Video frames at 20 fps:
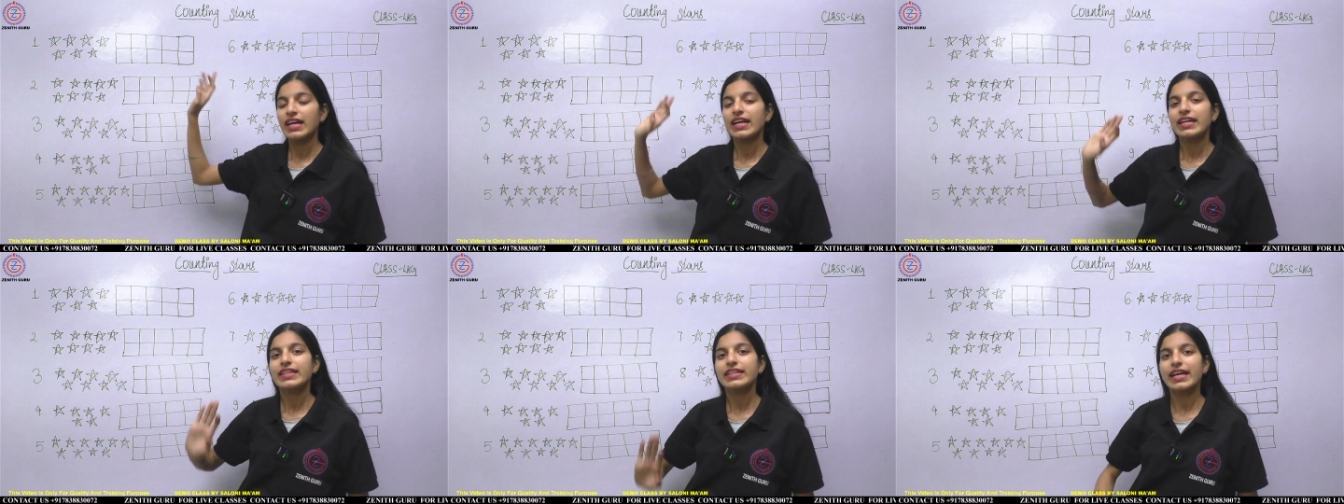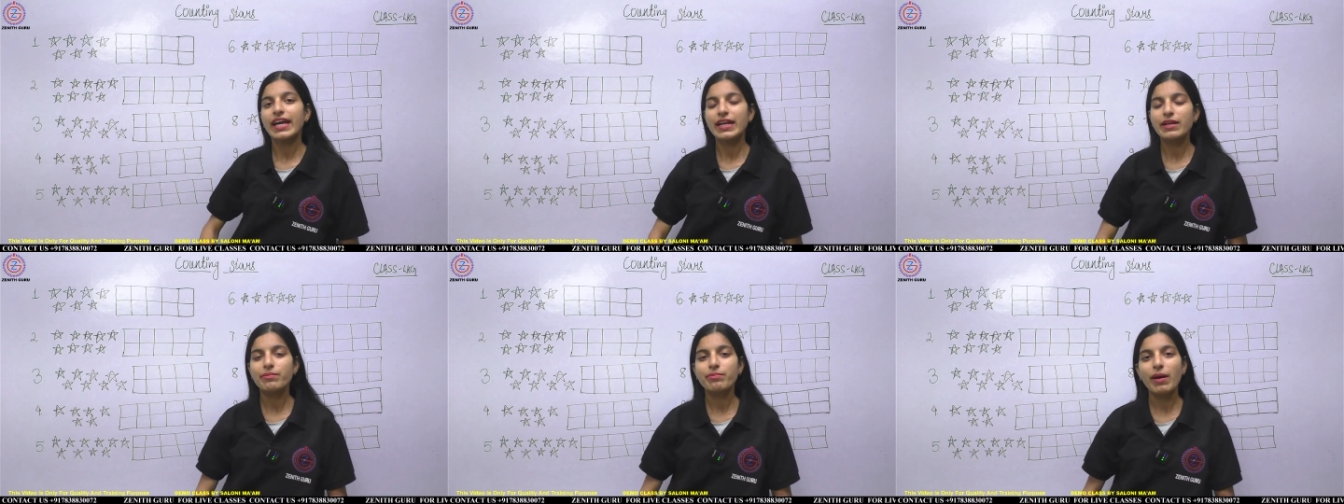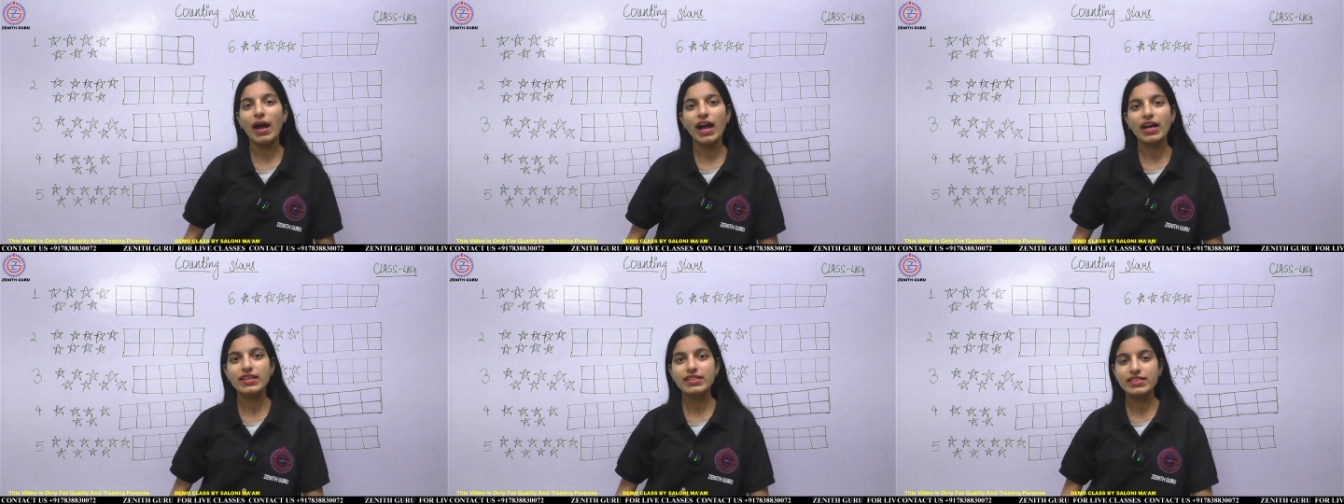टेन
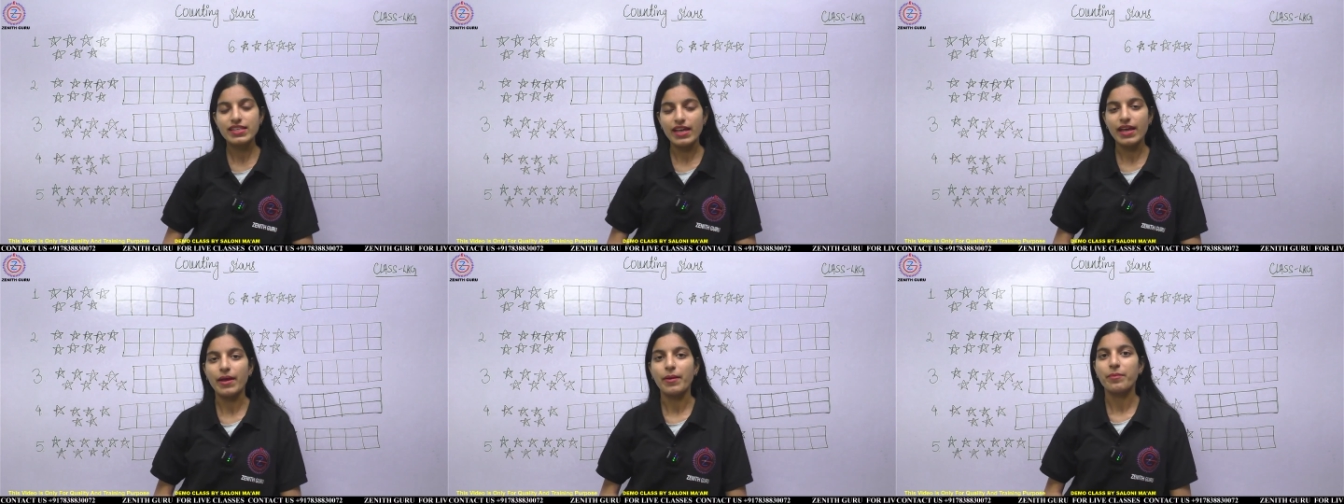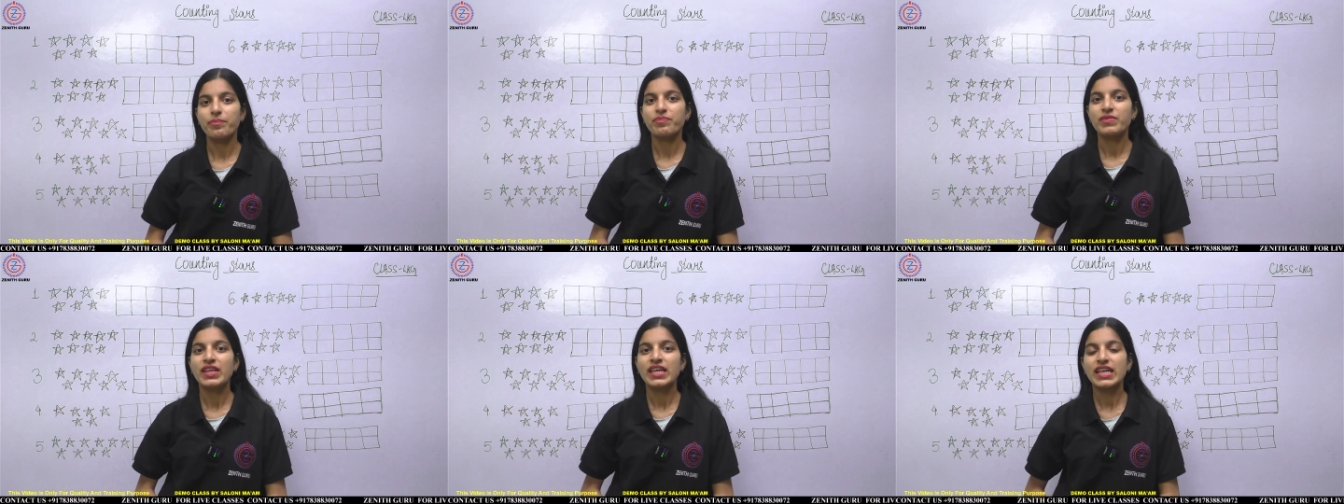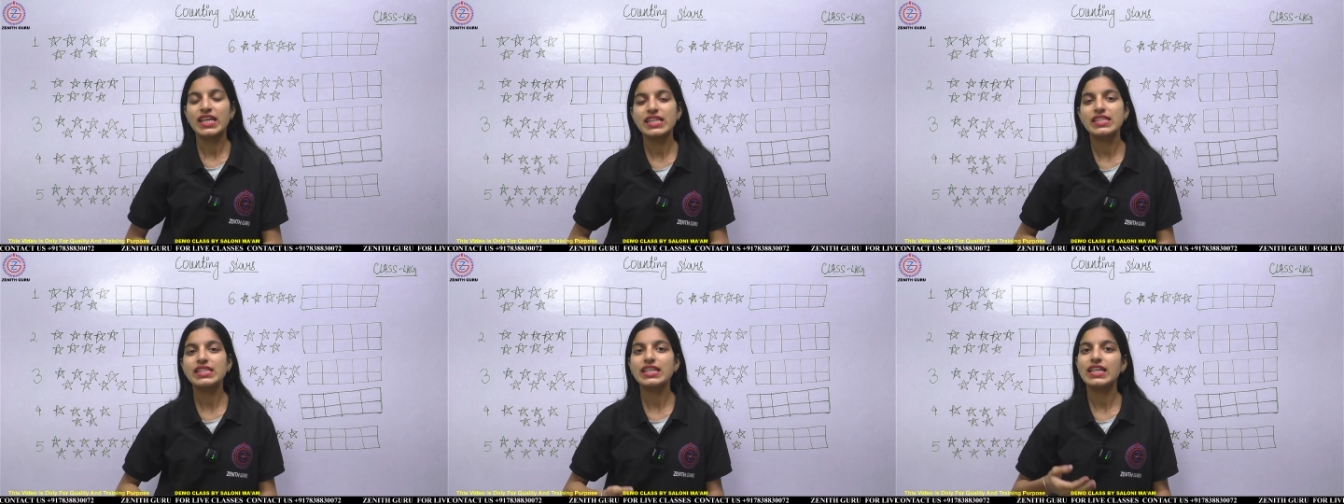पार्ट्स हैं
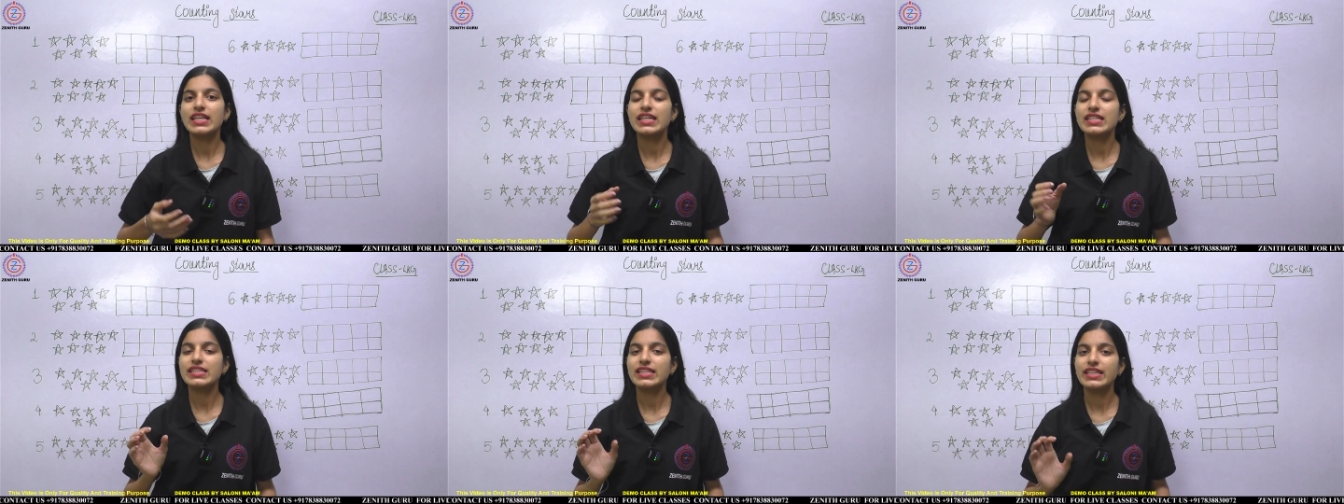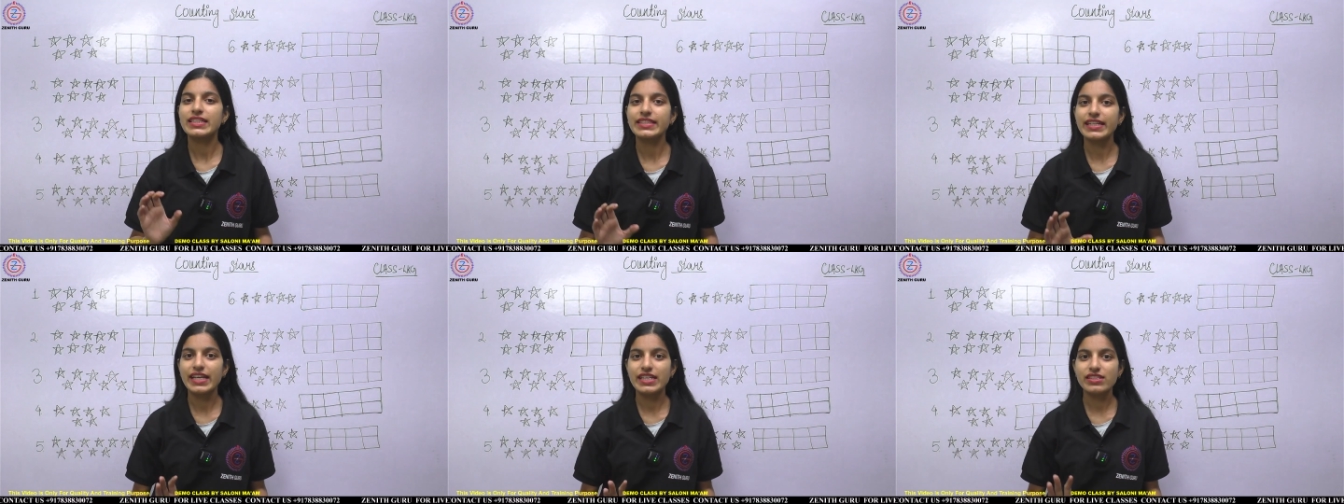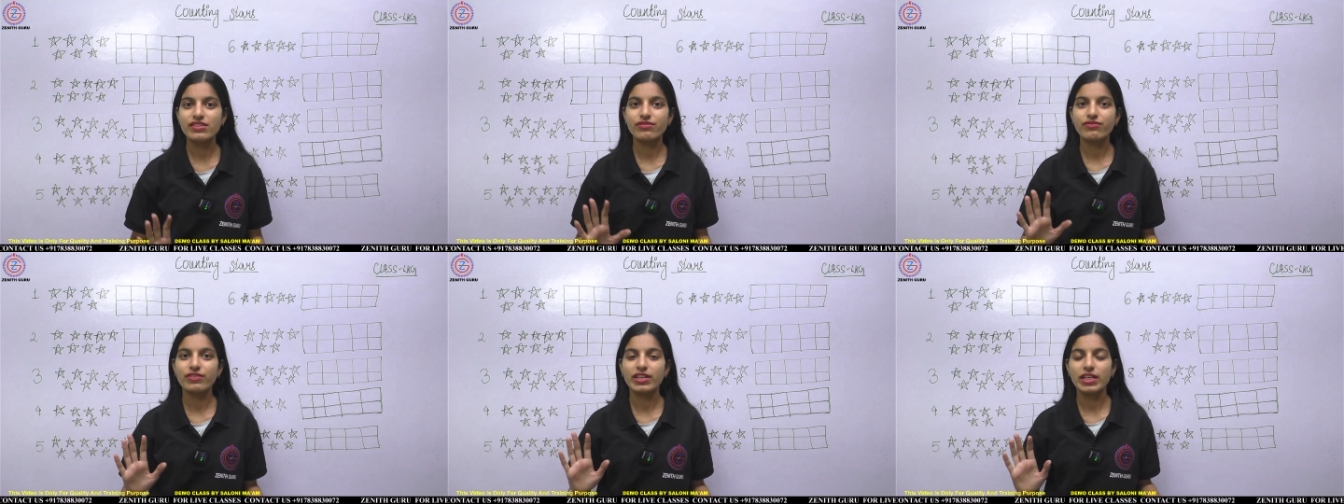इसीलिए इसे
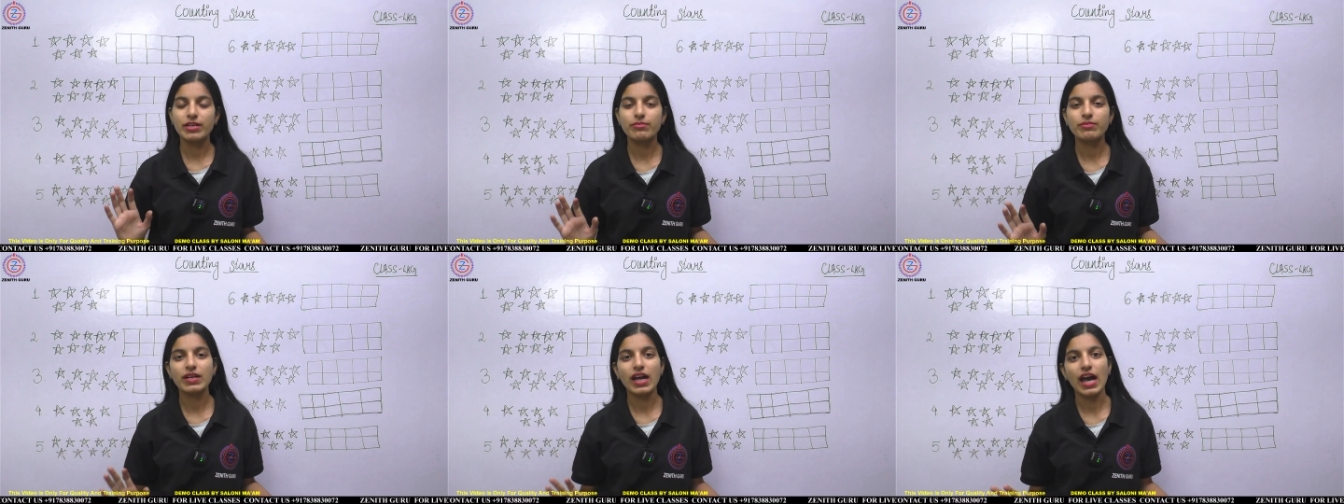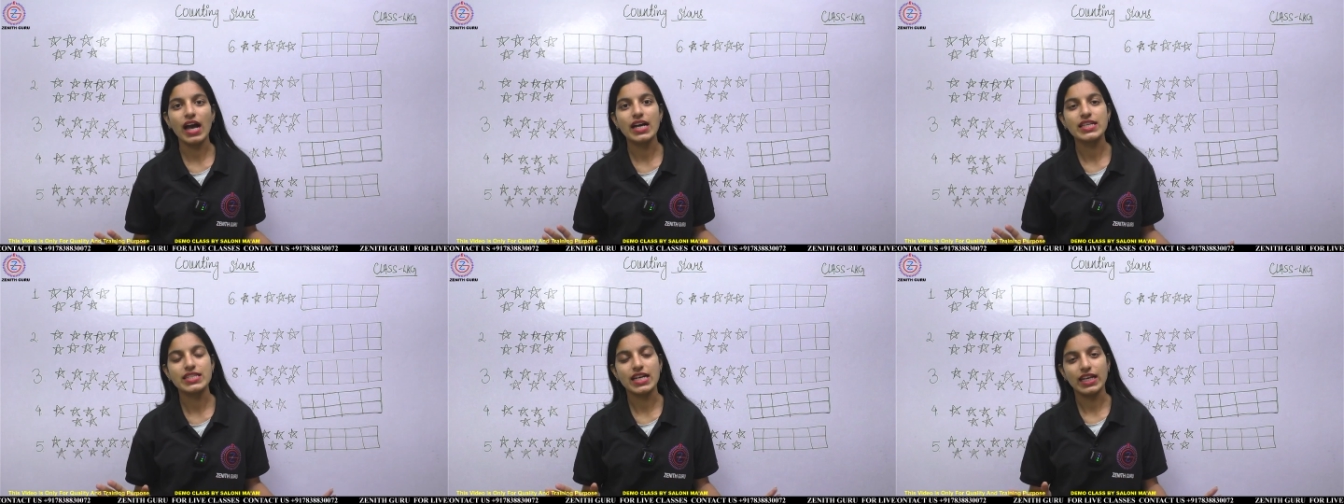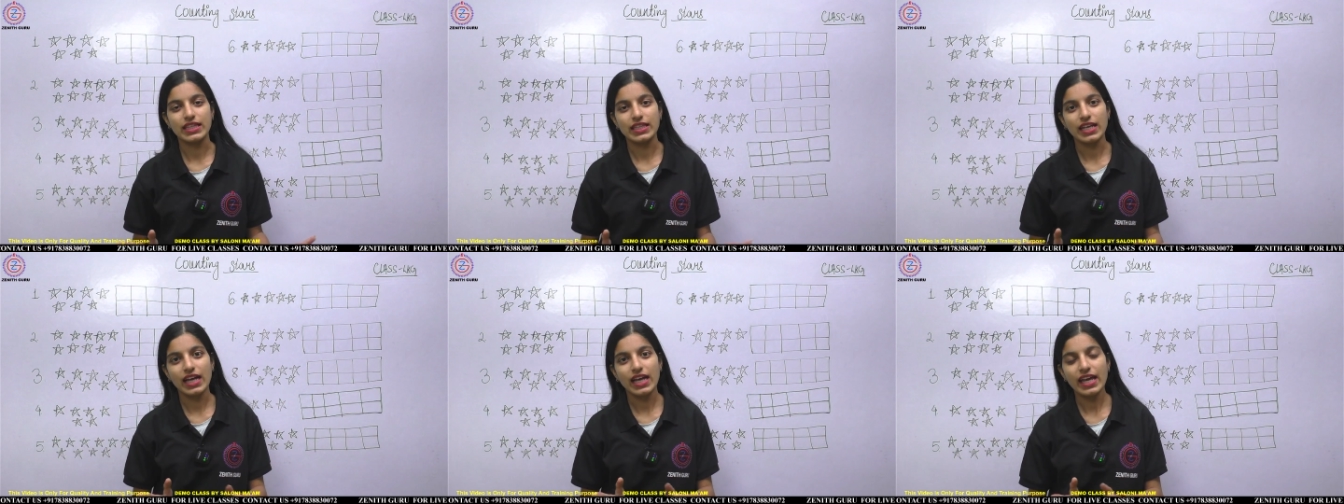टेंस फ्रेम कहा
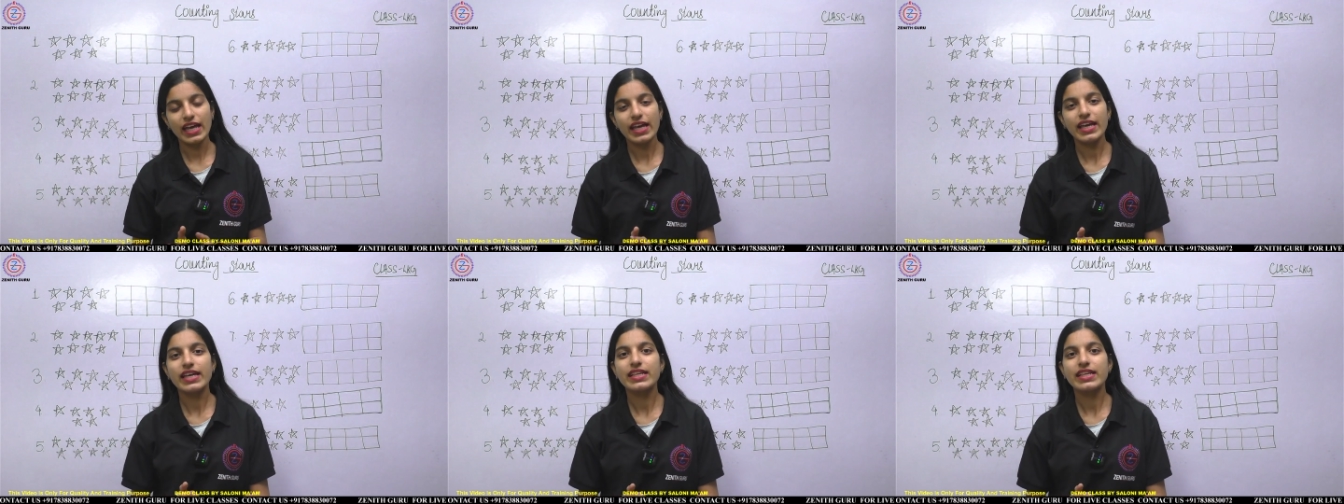जाता है